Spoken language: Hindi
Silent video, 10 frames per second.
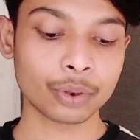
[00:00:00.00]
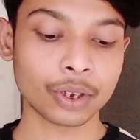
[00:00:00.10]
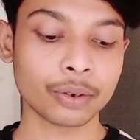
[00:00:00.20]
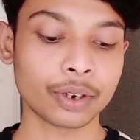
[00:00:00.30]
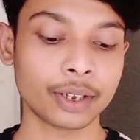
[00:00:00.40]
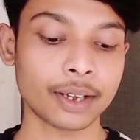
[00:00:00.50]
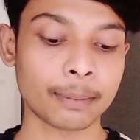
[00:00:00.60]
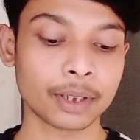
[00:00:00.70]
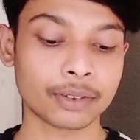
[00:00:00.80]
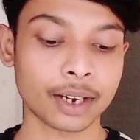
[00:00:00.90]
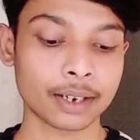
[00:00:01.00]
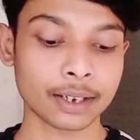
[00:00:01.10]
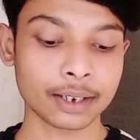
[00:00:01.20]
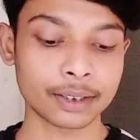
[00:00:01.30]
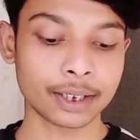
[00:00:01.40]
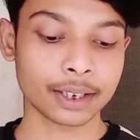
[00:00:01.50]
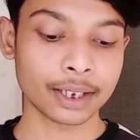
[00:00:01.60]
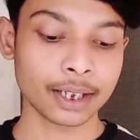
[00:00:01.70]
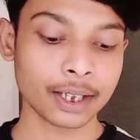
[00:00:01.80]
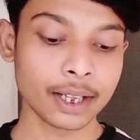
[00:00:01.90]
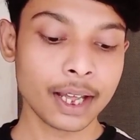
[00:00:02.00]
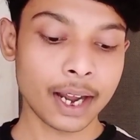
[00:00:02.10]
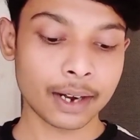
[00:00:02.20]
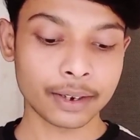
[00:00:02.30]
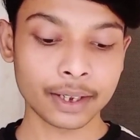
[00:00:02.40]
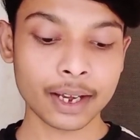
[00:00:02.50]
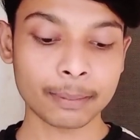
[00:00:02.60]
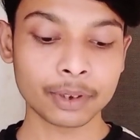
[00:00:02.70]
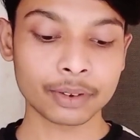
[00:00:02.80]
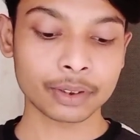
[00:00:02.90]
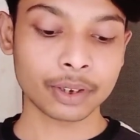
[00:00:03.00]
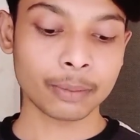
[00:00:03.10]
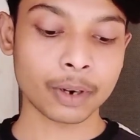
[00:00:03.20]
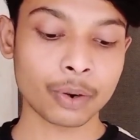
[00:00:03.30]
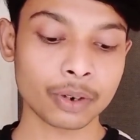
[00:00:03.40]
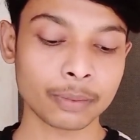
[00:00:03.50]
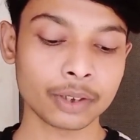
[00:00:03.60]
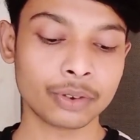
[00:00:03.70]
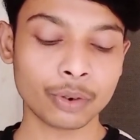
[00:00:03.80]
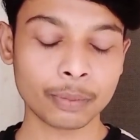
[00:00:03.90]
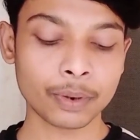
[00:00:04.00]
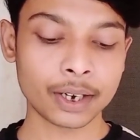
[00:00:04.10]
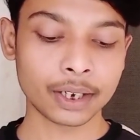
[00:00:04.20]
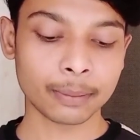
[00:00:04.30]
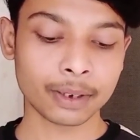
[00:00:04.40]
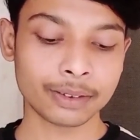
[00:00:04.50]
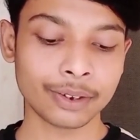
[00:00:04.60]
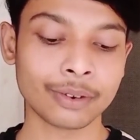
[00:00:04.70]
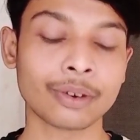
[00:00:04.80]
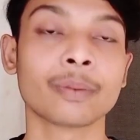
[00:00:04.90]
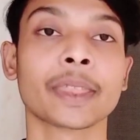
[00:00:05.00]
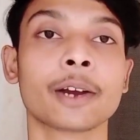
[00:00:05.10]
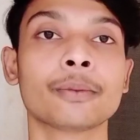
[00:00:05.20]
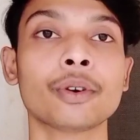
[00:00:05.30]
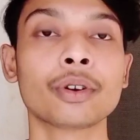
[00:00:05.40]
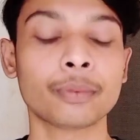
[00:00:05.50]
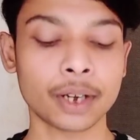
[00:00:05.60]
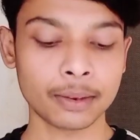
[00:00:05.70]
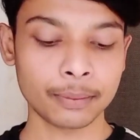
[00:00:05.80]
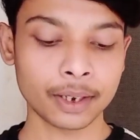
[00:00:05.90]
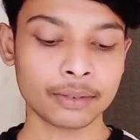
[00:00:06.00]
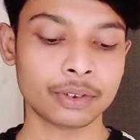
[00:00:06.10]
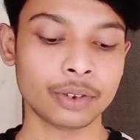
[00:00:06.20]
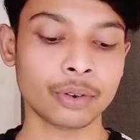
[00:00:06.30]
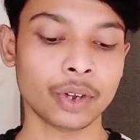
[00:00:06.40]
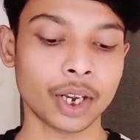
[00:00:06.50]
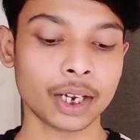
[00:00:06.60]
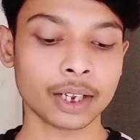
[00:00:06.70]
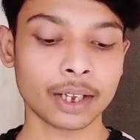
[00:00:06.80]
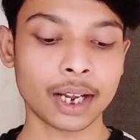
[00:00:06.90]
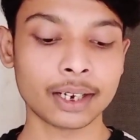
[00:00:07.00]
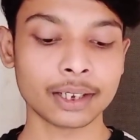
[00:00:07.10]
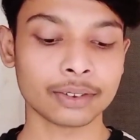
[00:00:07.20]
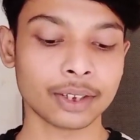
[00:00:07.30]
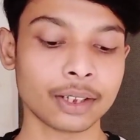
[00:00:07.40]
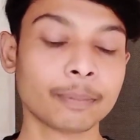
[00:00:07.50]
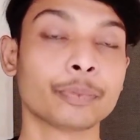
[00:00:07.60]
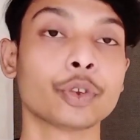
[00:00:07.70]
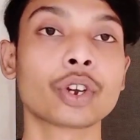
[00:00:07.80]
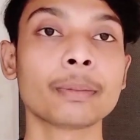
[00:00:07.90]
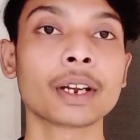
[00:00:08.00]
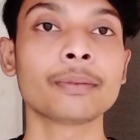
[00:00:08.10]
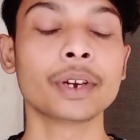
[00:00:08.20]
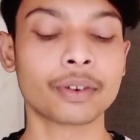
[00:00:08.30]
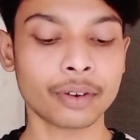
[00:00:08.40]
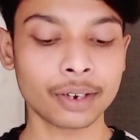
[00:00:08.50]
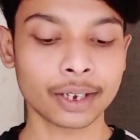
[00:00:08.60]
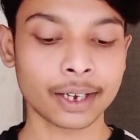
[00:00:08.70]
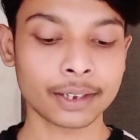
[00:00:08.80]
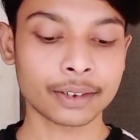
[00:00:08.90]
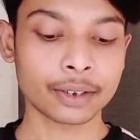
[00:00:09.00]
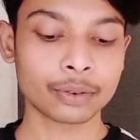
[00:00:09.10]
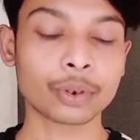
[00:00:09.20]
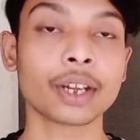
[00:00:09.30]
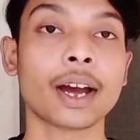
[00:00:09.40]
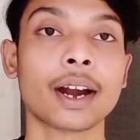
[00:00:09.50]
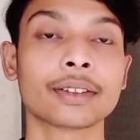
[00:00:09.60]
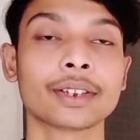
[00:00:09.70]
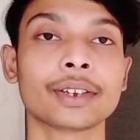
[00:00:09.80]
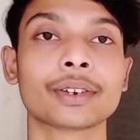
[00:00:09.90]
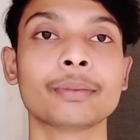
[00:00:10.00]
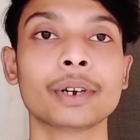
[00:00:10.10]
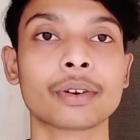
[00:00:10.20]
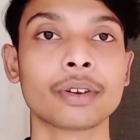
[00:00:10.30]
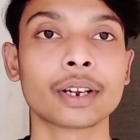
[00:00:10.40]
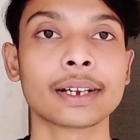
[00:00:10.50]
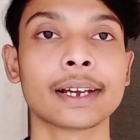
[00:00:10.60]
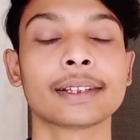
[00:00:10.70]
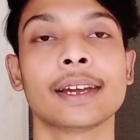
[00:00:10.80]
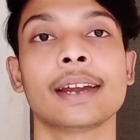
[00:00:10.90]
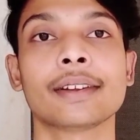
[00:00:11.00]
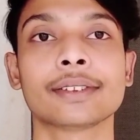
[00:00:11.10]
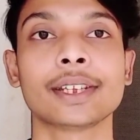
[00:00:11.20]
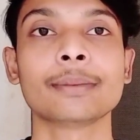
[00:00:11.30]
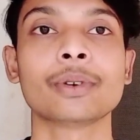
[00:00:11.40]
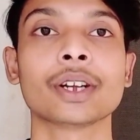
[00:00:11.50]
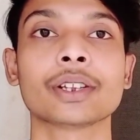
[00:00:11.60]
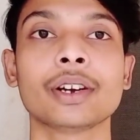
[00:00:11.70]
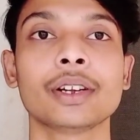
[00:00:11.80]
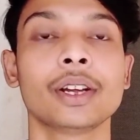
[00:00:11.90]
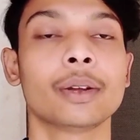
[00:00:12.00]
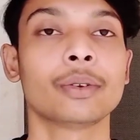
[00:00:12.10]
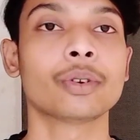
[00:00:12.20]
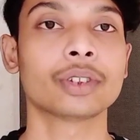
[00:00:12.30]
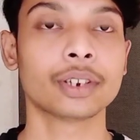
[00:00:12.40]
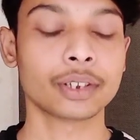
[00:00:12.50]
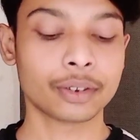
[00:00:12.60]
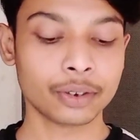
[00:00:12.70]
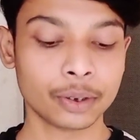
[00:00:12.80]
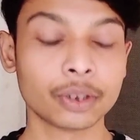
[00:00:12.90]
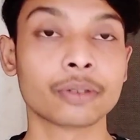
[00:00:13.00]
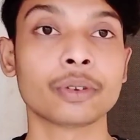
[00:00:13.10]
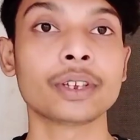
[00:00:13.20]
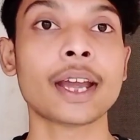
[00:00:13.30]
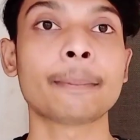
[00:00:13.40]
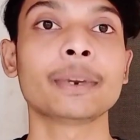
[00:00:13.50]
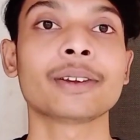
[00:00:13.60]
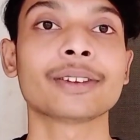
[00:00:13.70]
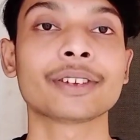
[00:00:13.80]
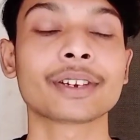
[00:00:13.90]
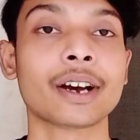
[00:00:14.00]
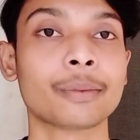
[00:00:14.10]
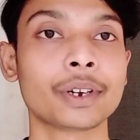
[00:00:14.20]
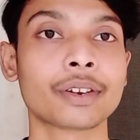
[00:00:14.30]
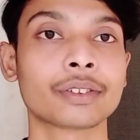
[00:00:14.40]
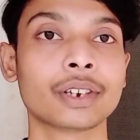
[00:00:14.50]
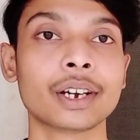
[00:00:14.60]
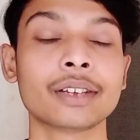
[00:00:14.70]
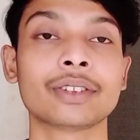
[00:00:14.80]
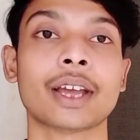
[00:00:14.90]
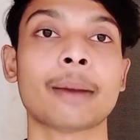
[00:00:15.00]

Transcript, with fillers: जो कि इन्होंने यहाँ पे सेंड कर दिए गए हैं एंड ये आप देख सकते हो अमाउंट भी जीरो पॉइंट डबल जीरो फोर वन वन जीरो एट एल टी सी जो कि मैंने विड्रॉल लगाया था जो कि आठ तारीख को विड्रॉल लगाया था एंड रिसीव हुआ था नौ तारीख को तो ये एप्लीकेशन काफ़ी ट्रस्टेड है इस